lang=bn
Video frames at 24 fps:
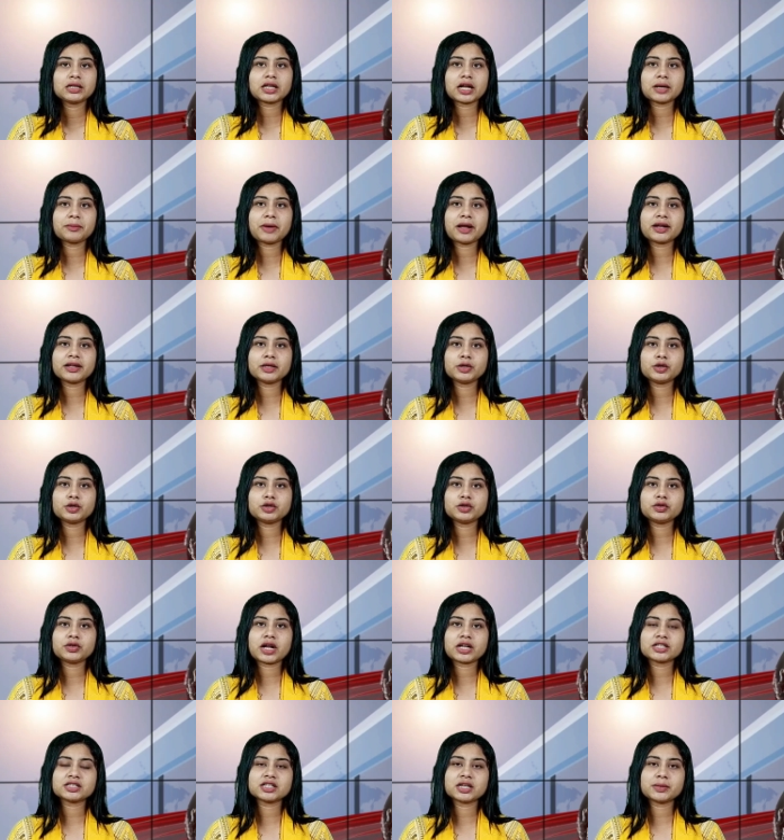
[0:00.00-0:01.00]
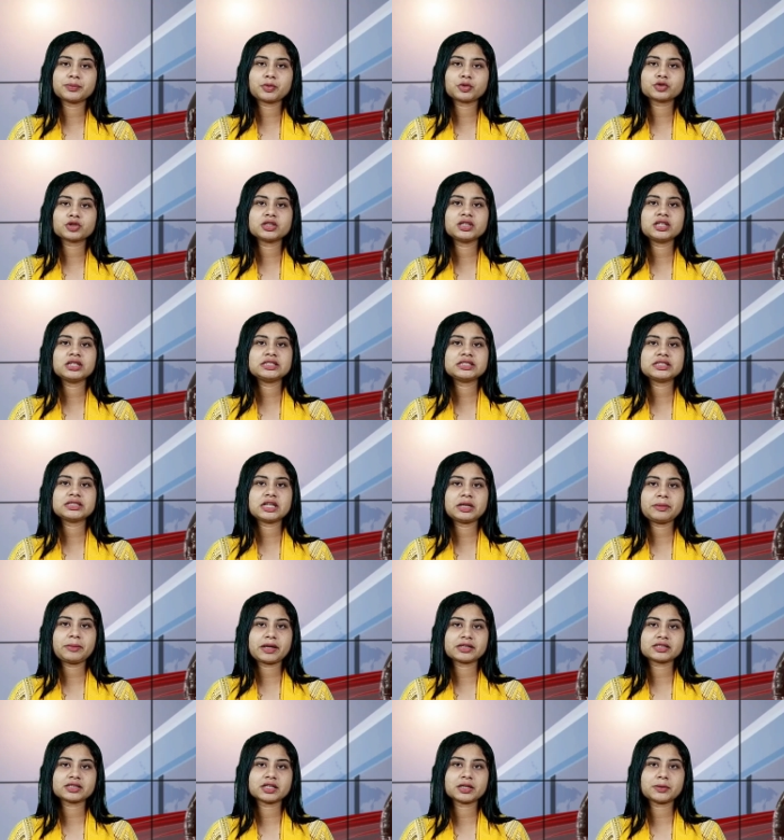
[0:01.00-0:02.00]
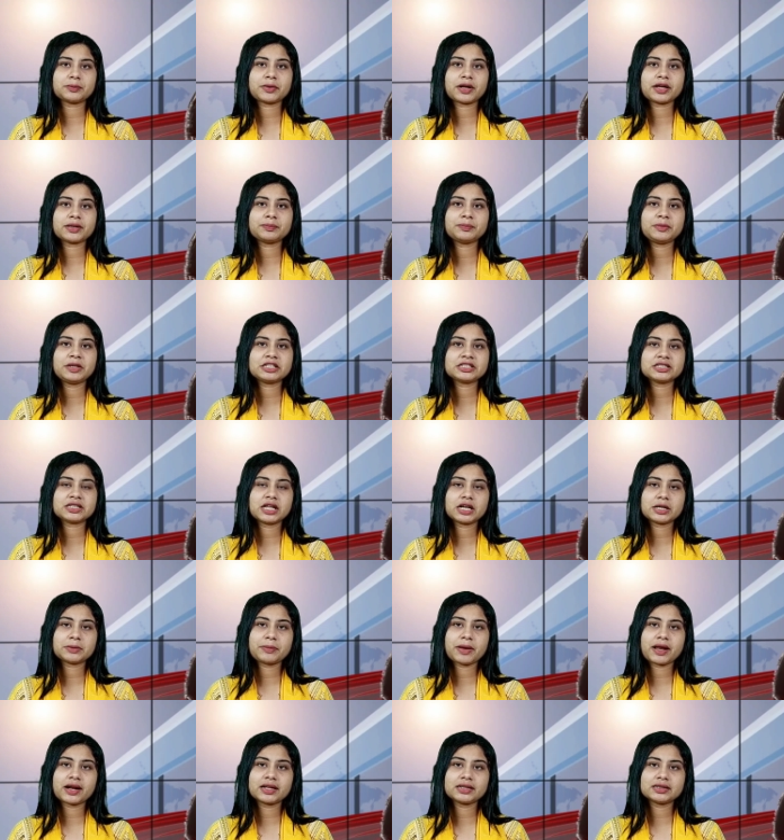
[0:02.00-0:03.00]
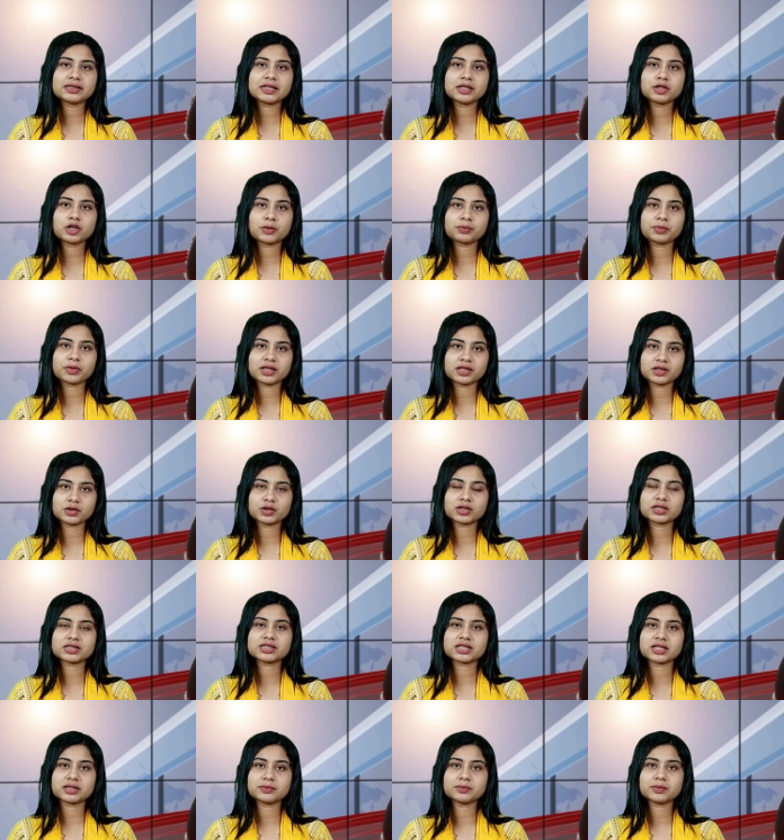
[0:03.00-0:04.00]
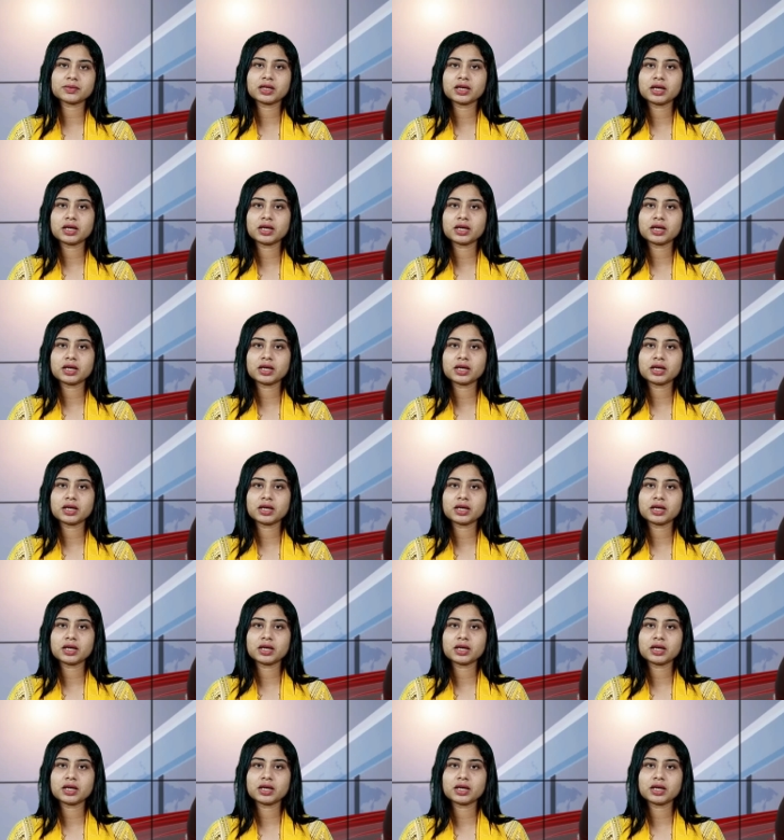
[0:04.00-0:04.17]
তার মানে হলো রাশিয়া প্রতিদিন চীনের বাজারে প্রায় বিশ লাখ ব্যারেল তেল রপ্তানি করেছে